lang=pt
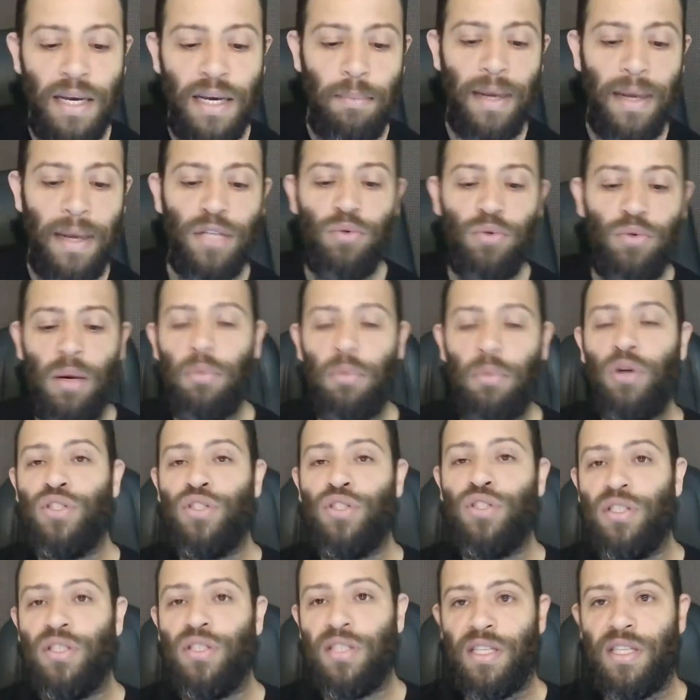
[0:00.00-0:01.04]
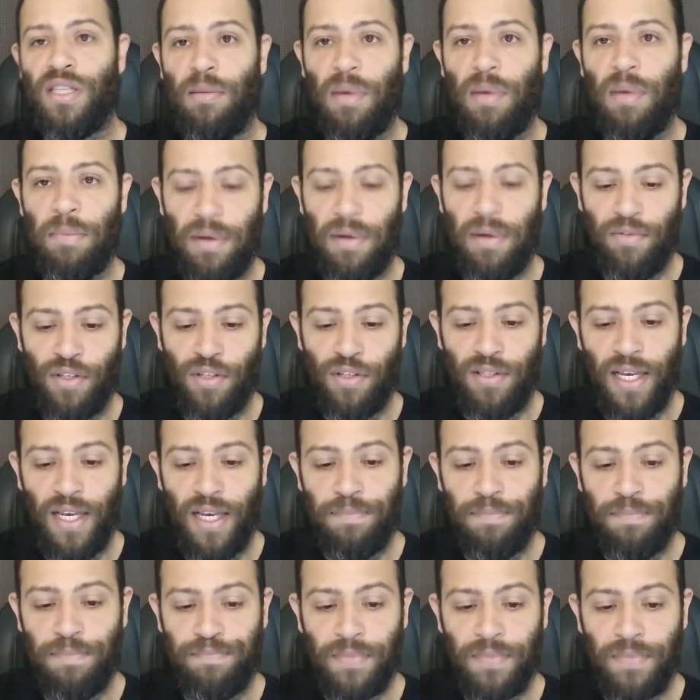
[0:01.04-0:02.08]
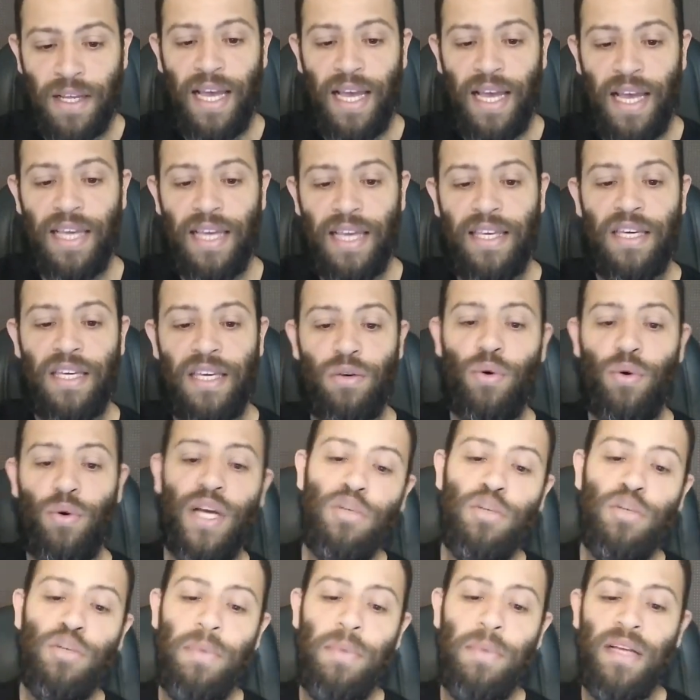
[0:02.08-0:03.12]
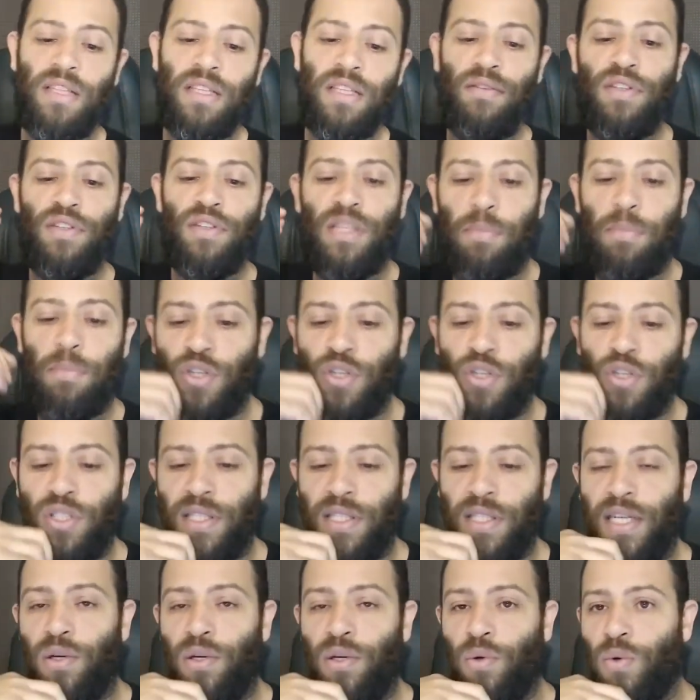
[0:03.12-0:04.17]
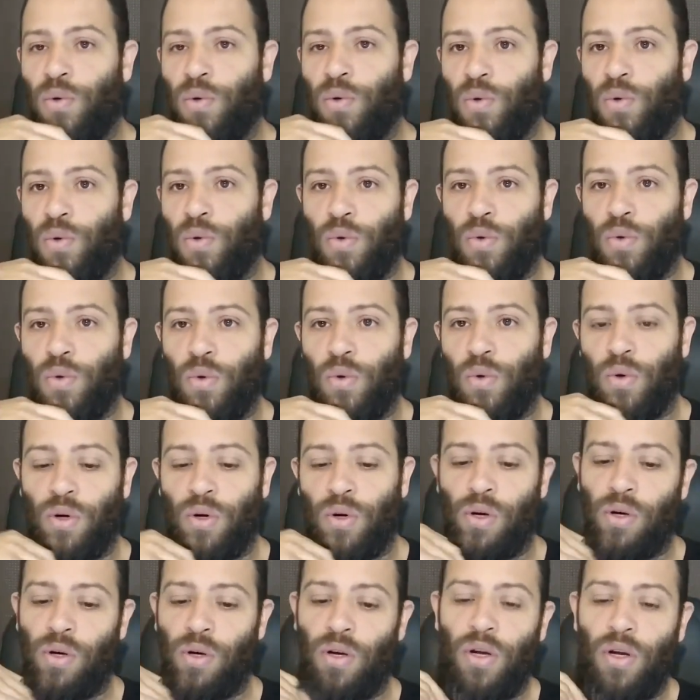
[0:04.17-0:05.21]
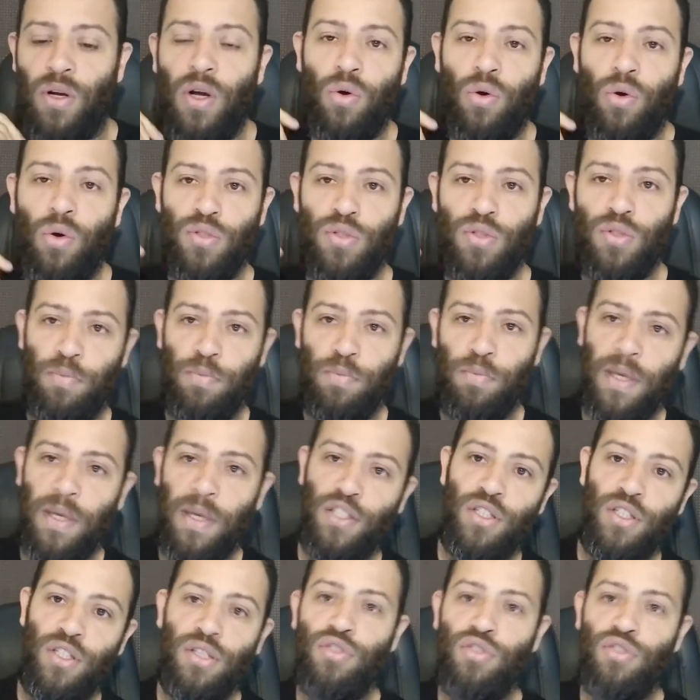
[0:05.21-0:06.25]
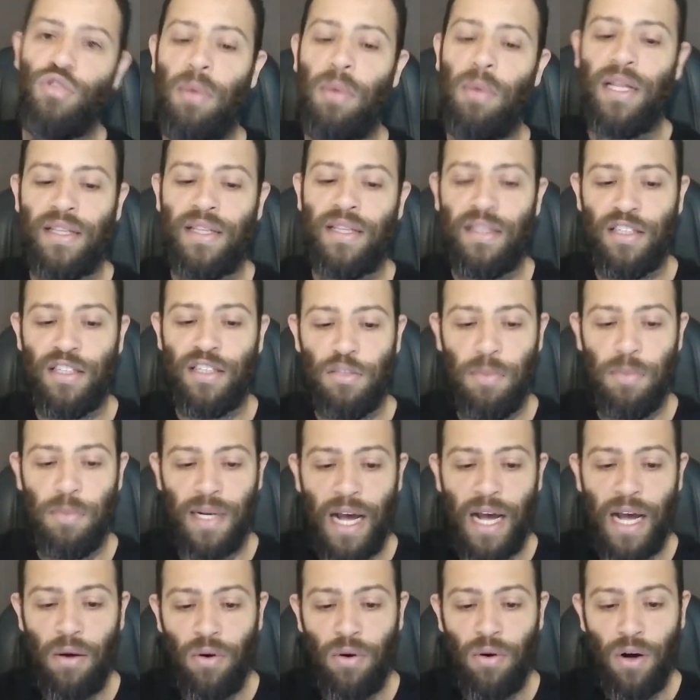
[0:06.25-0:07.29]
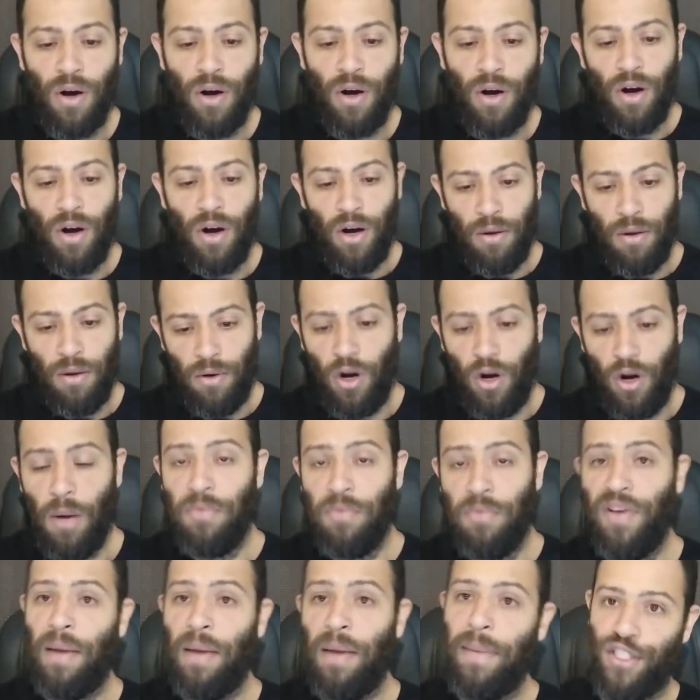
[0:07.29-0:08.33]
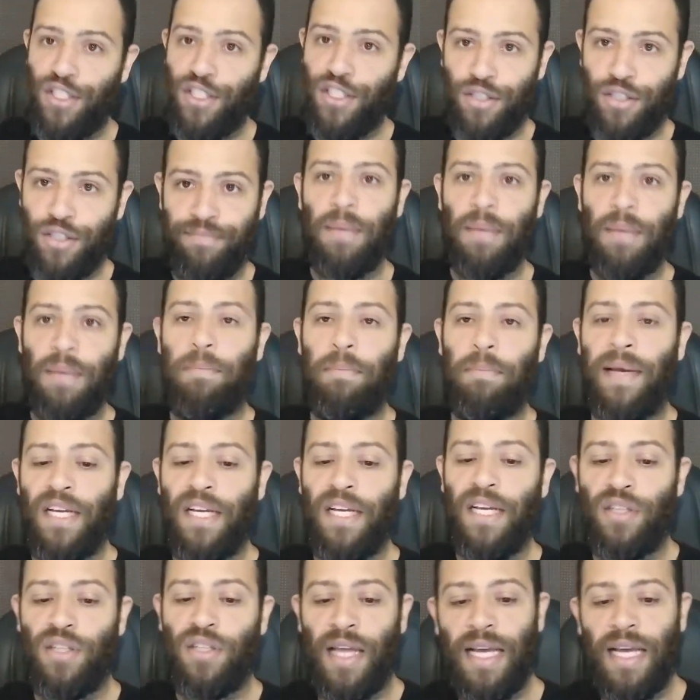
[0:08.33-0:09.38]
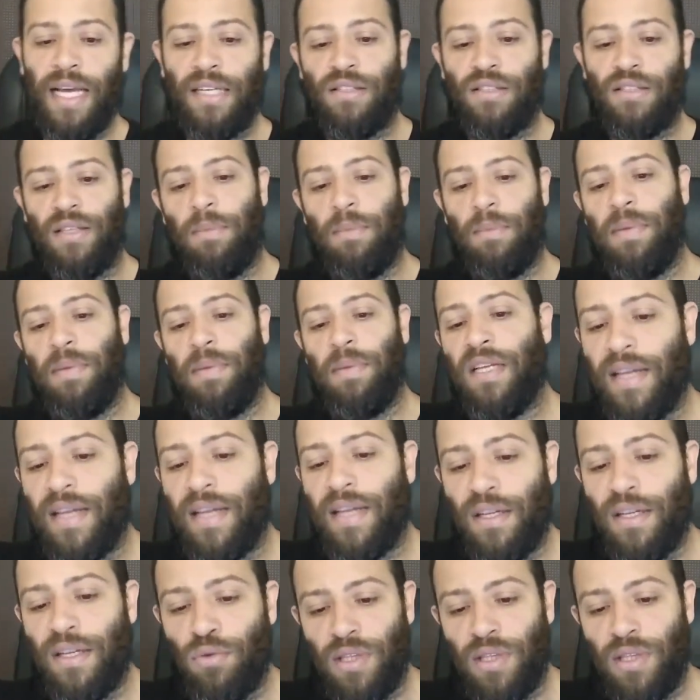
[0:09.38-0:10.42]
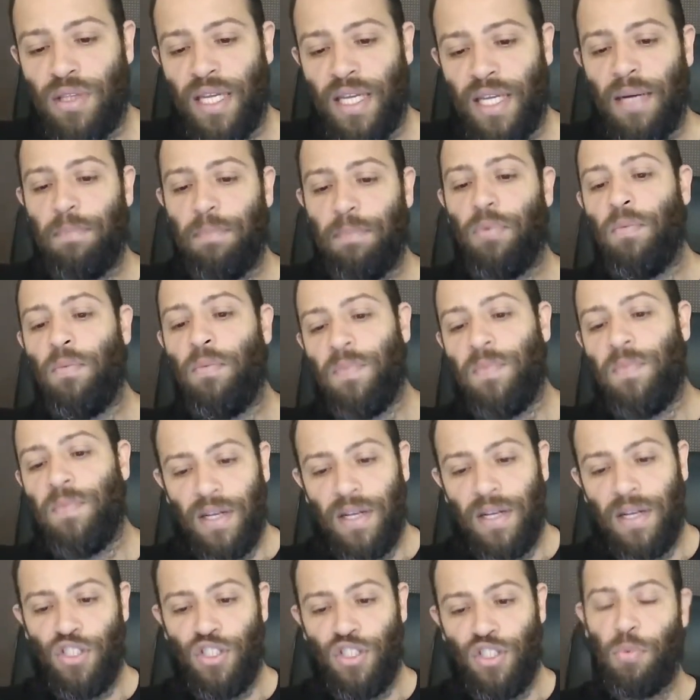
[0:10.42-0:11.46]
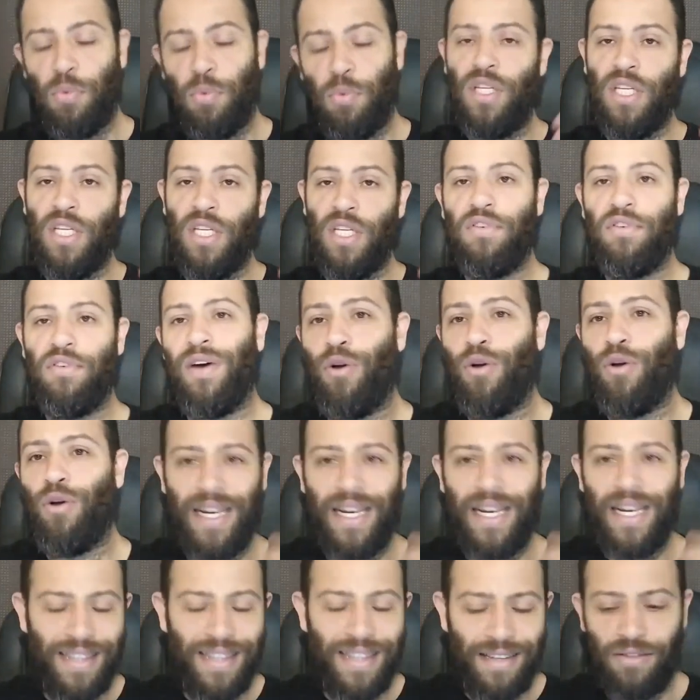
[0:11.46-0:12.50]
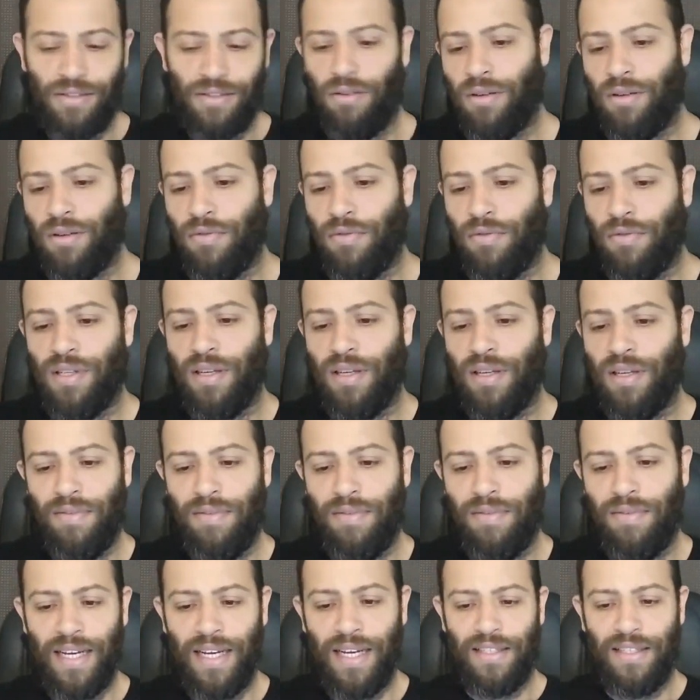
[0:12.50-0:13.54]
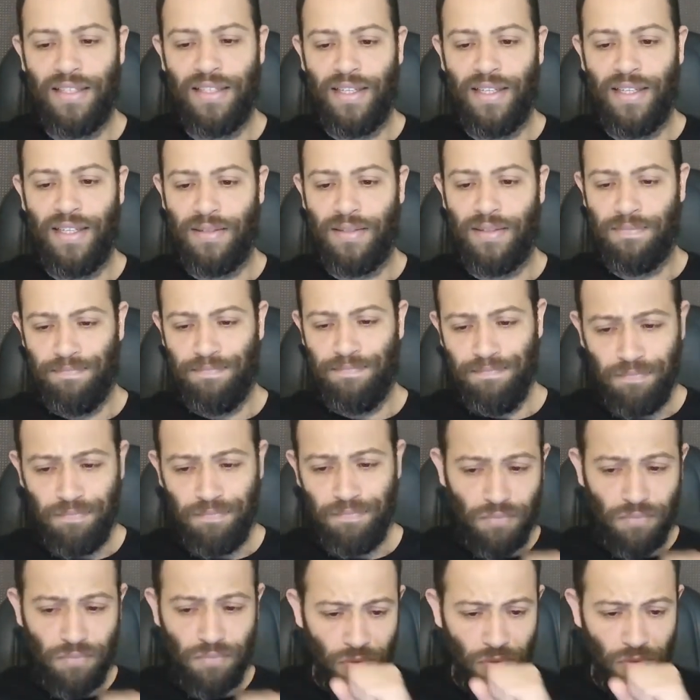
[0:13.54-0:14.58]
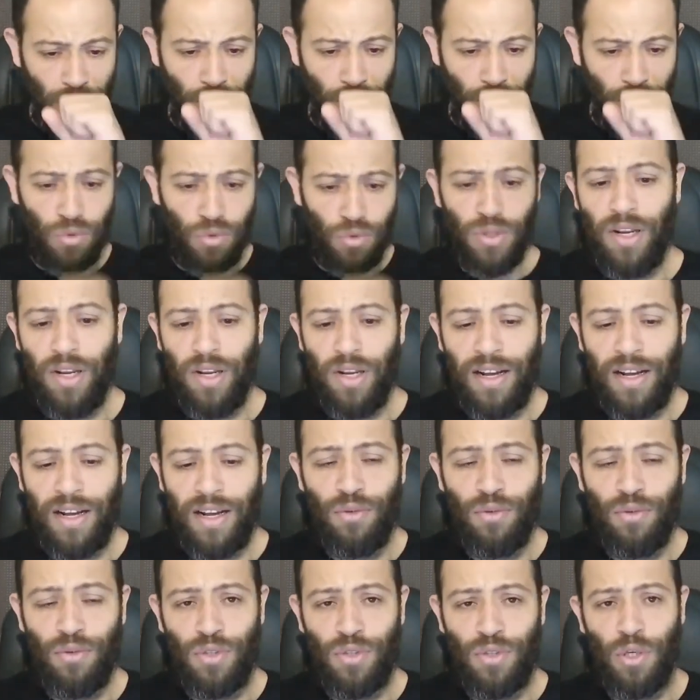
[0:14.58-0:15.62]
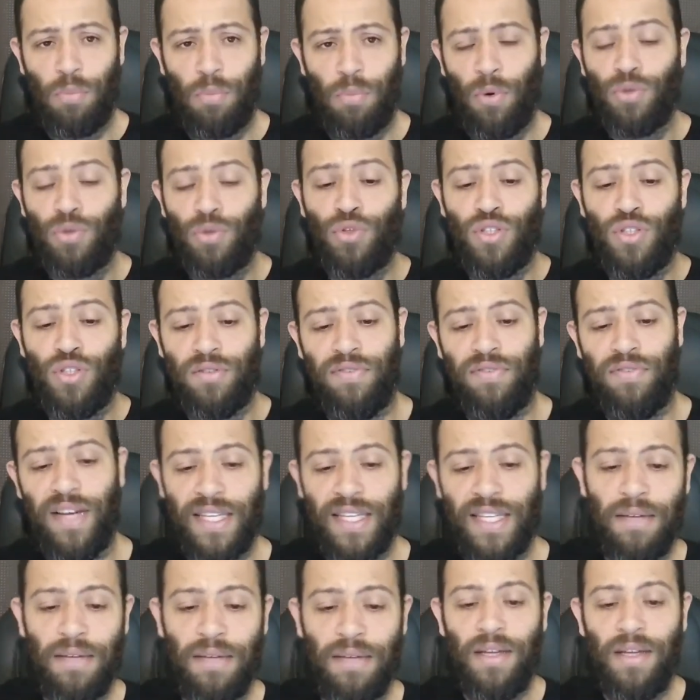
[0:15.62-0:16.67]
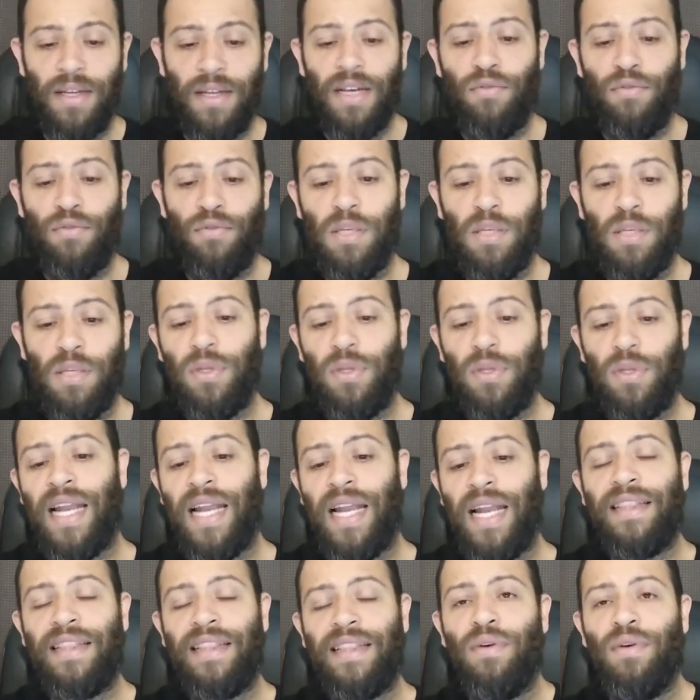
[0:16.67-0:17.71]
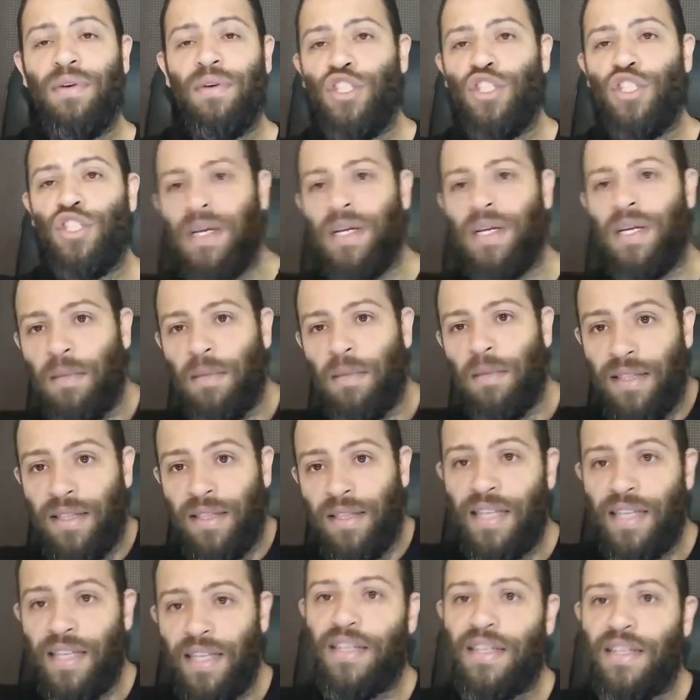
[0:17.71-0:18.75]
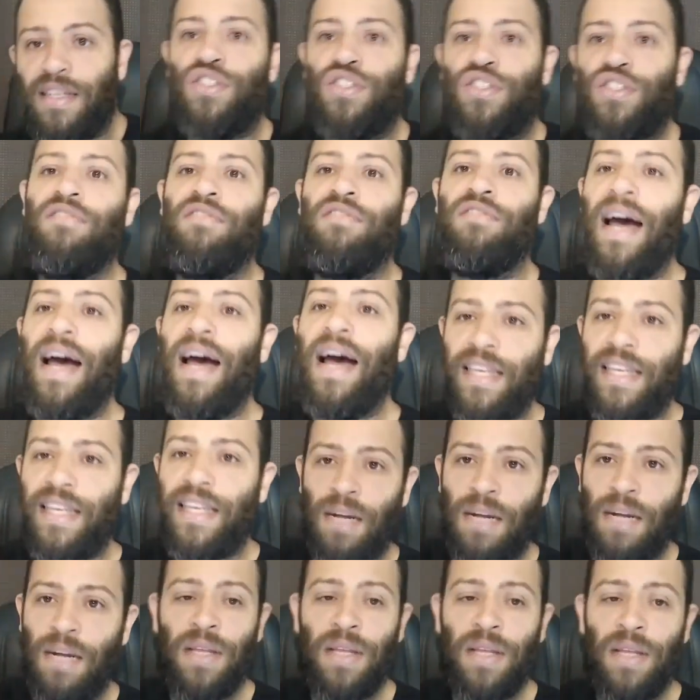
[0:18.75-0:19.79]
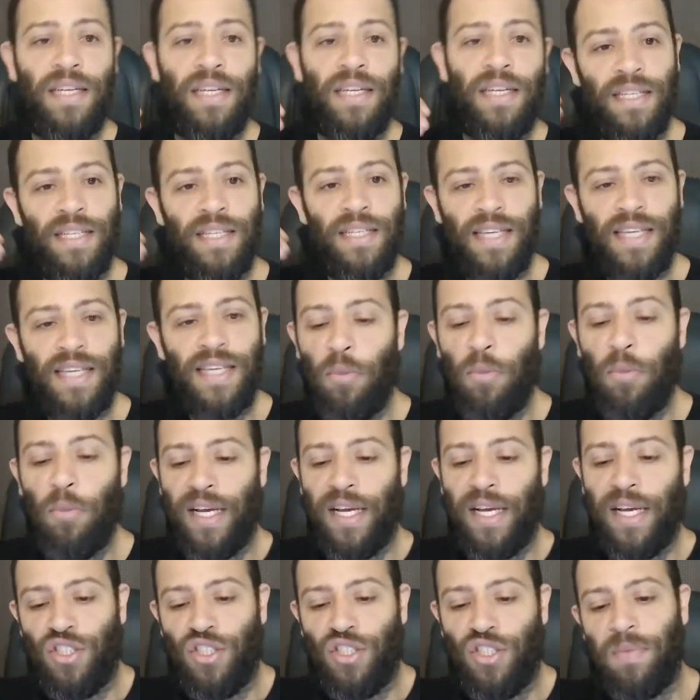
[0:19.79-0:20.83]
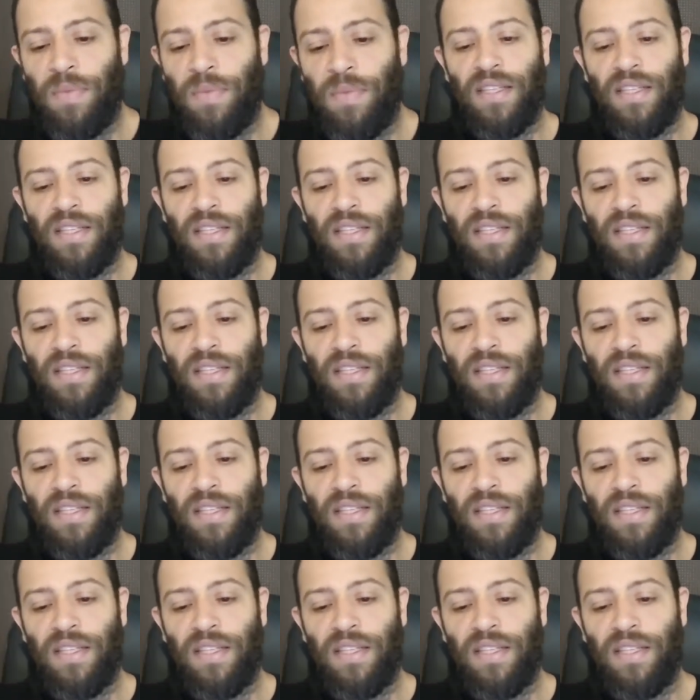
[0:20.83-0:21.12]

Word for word: Mas uma boa notícia também para você é que o rendimento que você pode ter com, com, com os espetinhos de batata espiral, obviamente, depende, né? Se dependendo aí do tempo disponível, a localização que você vai ter do seu, do seu ponto de venda, você poderá ter um rendimento bem interessante, que varia inicialmente entre